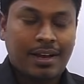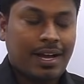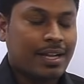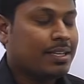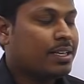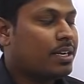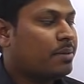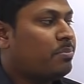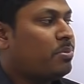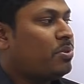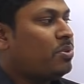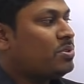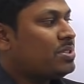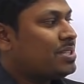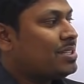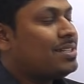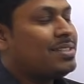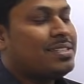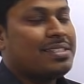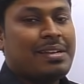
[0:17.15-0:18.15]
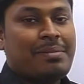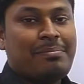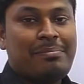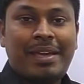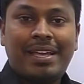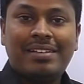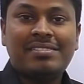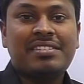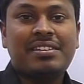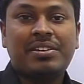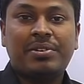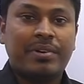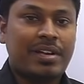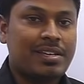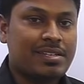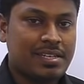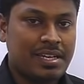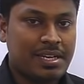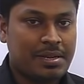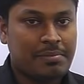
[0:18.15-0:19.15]
அதுக்கப்புறம் சின்ன சின்ன பேசிக்
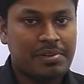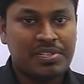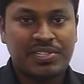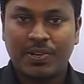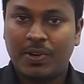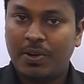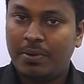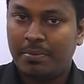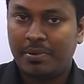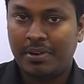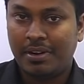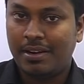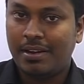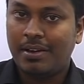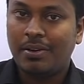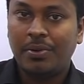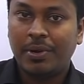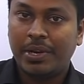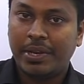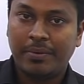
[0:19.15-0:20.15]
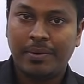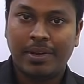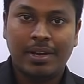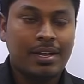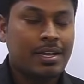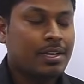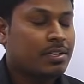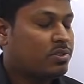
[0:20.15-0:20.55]
கொஷன் நம்ம சால்வ் பண்ணலாம் ஓகேவா